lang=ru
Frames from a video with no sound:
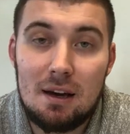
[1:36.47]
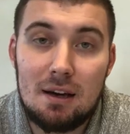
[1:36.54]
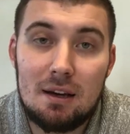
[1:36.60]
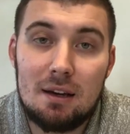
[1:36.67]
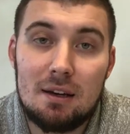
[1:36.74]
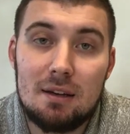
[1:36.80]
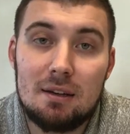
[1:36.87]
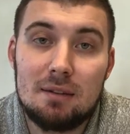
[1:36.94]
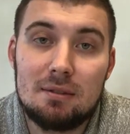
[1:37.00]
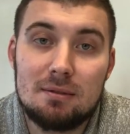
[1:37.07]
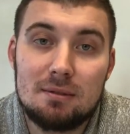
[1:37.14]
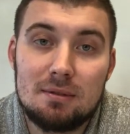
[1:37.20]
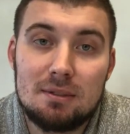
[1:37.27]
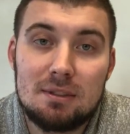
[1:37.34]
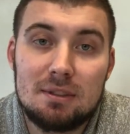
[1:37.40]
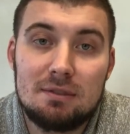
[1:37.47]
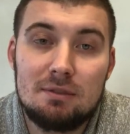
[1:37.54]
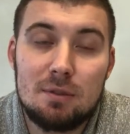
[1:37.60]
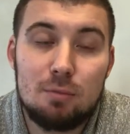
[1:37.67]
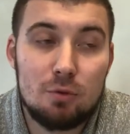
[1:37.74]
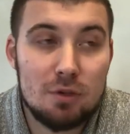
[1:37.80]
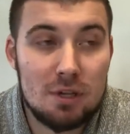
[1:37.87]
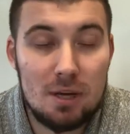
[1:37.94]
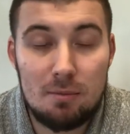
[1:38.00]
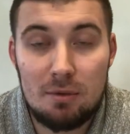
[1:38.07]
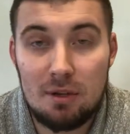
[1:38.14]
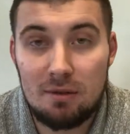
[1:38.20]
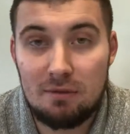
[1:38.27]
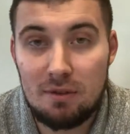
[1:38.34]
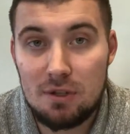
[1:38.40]
с
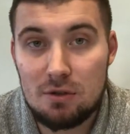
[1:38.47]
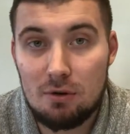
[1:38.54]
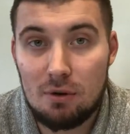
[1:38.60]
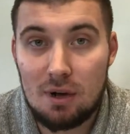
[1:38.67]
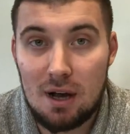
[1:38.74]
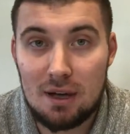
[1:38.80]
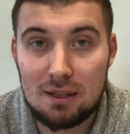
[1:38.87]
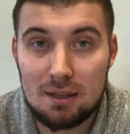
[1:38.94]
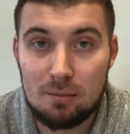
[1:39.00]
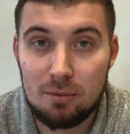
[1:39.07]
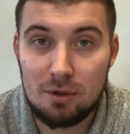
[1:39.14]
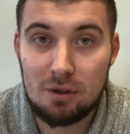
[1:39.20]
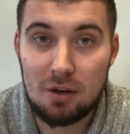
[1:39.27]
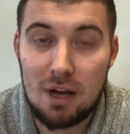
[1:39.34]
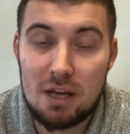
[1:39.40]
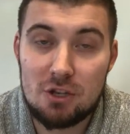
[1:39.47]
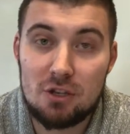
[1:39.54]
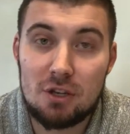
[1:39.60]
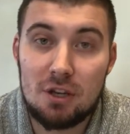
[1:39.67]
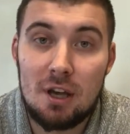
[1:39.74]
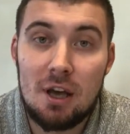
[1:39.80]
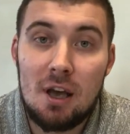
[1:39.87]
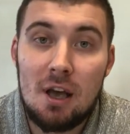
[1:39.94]
выпусками видео, как это было раньше.